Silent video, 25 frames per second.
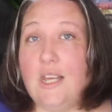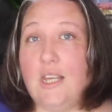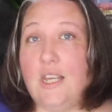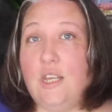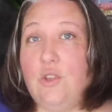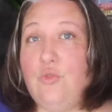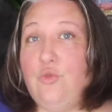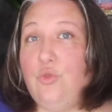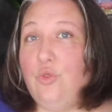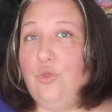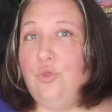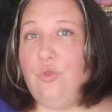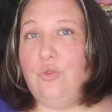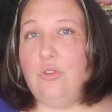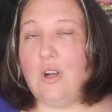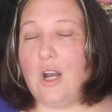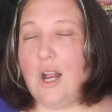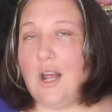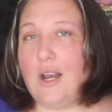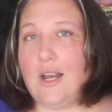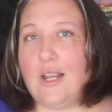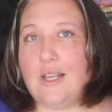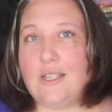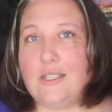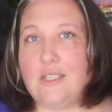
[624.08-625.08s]
et du coup,
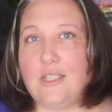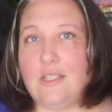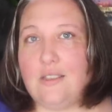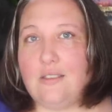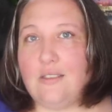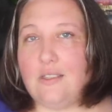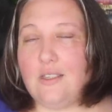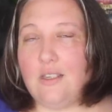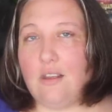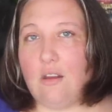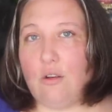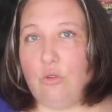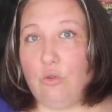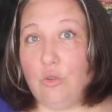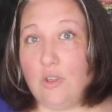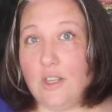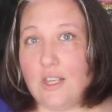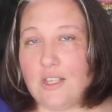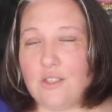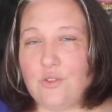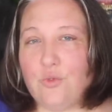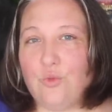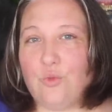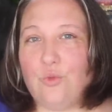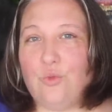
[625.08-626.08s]
voilà, là c'était
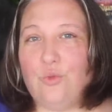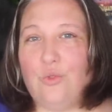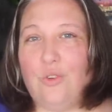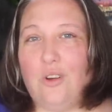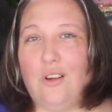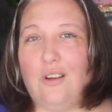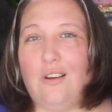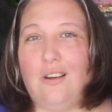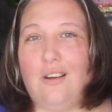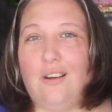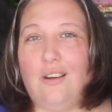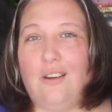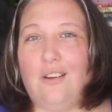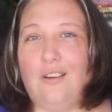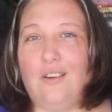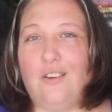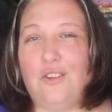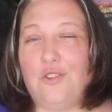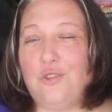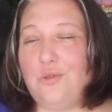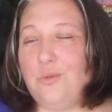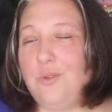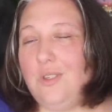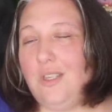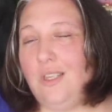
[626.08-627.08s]
l'occasion, je
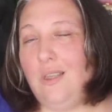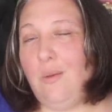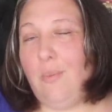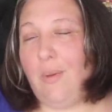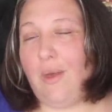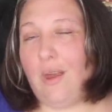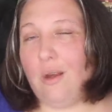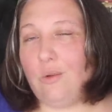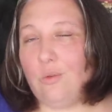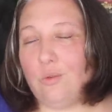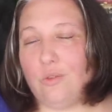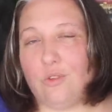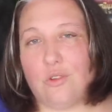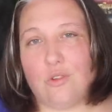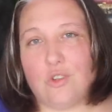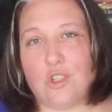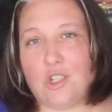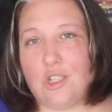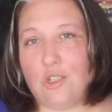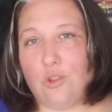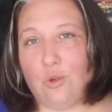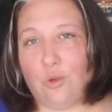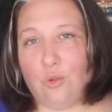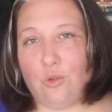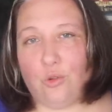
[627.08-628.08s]
suis hyper contente,
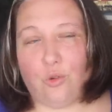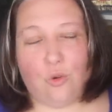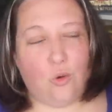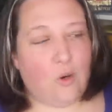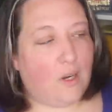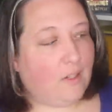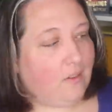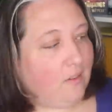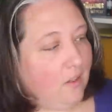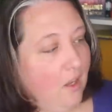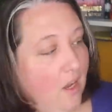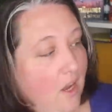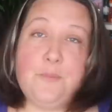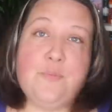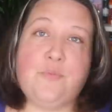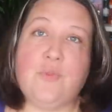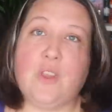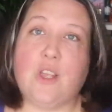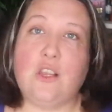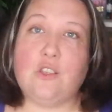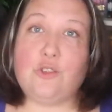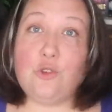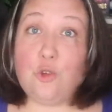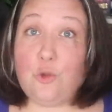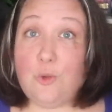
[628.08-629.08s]
j'ai trop trop hâte.
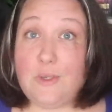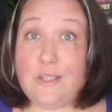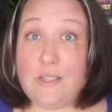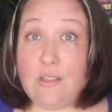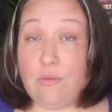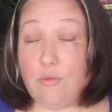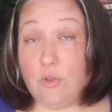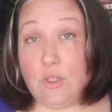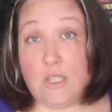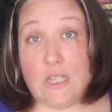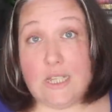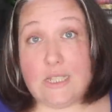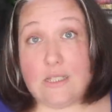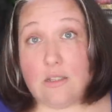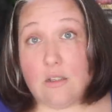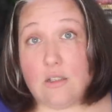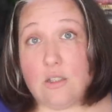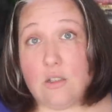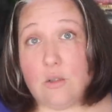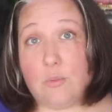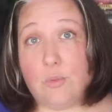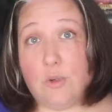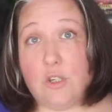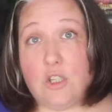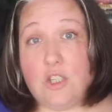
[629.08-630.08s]
Celui-ci, vu qu'il est
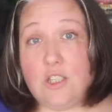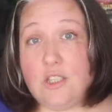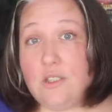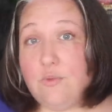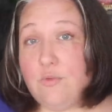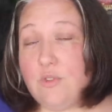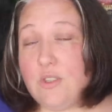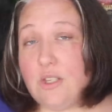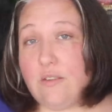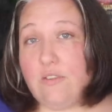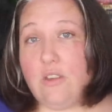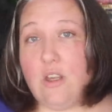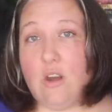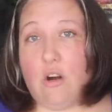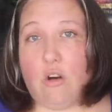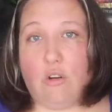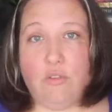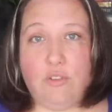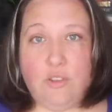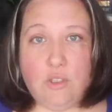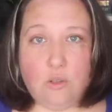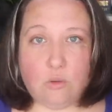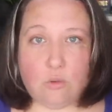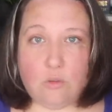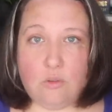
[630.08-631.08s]
sorti en poche, si vous avez
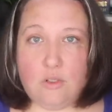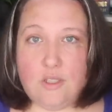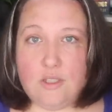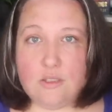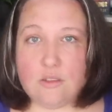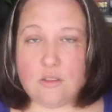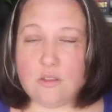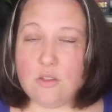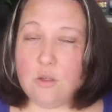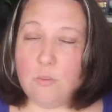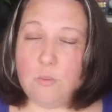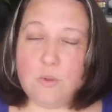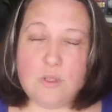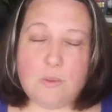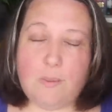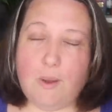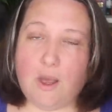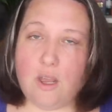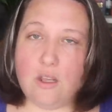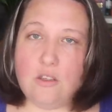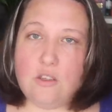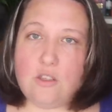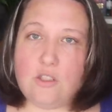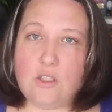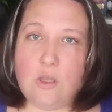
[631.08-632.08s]
envie qu'on le lise ensemble, c'est
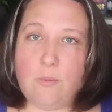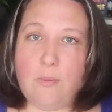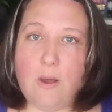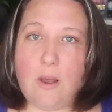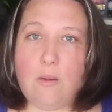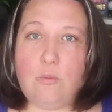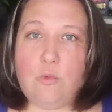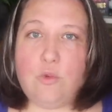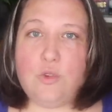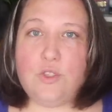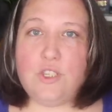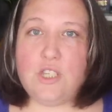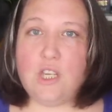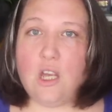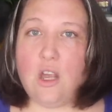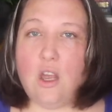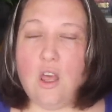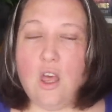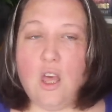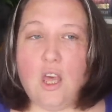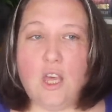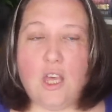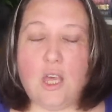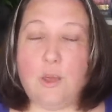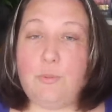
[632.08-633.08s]
pareil, n'hésitez pas à me le dire,
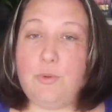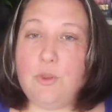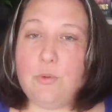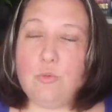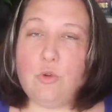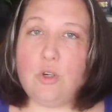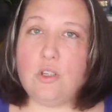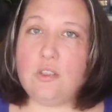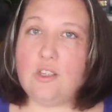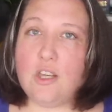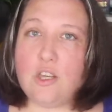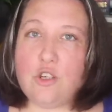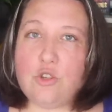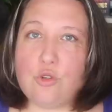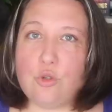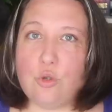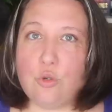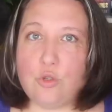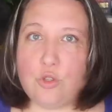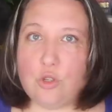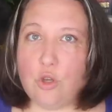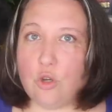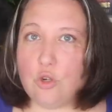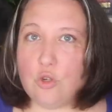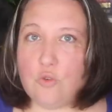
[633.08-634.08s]
et puis moi, dès que je le
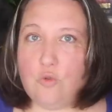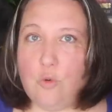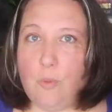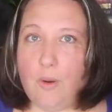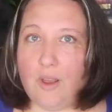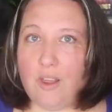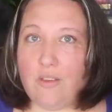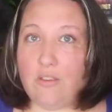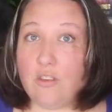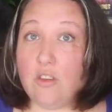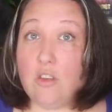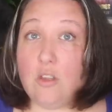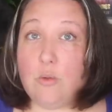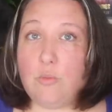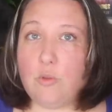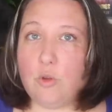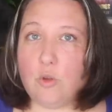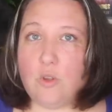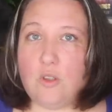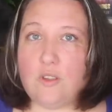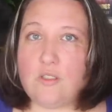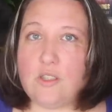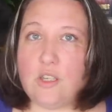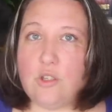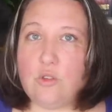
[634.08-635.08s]
sors, je vous préviens, et puis
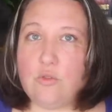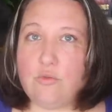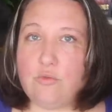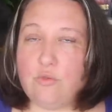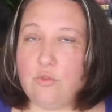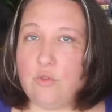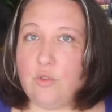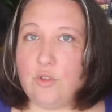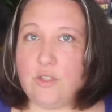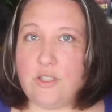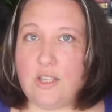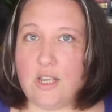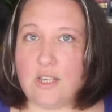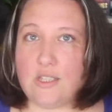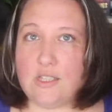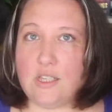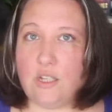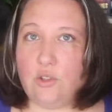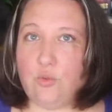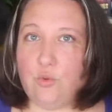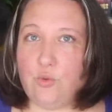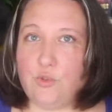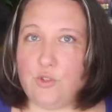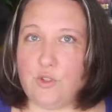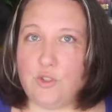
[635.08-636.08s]
on essaye de, se lire ça
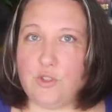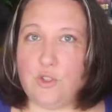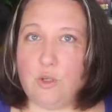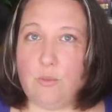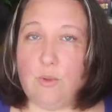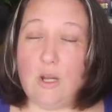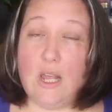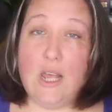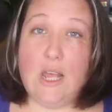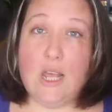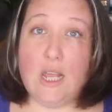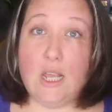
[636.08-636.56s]
tous ensemble.